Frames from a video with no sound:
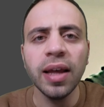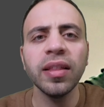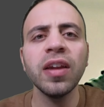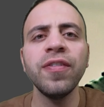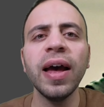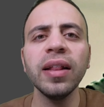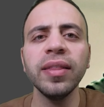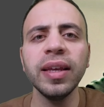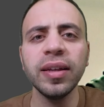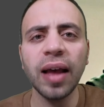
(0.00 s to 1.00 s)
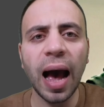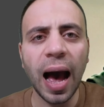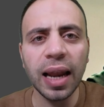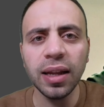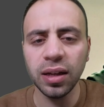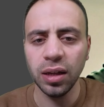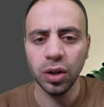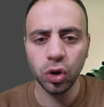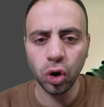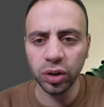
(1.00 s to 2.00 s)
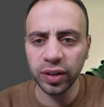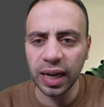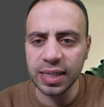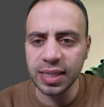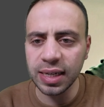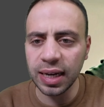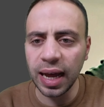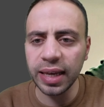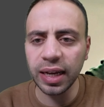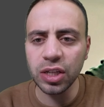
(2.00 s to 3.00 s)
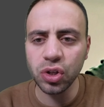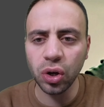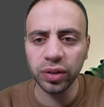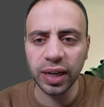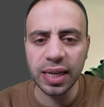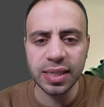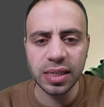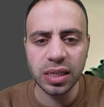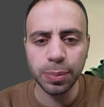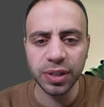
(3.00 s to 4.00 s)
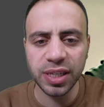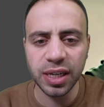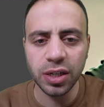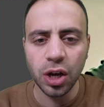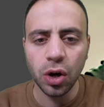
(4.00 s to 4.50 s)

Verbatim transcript: dann werden nicht alle Kontraste gleich als Kontrast interpretiert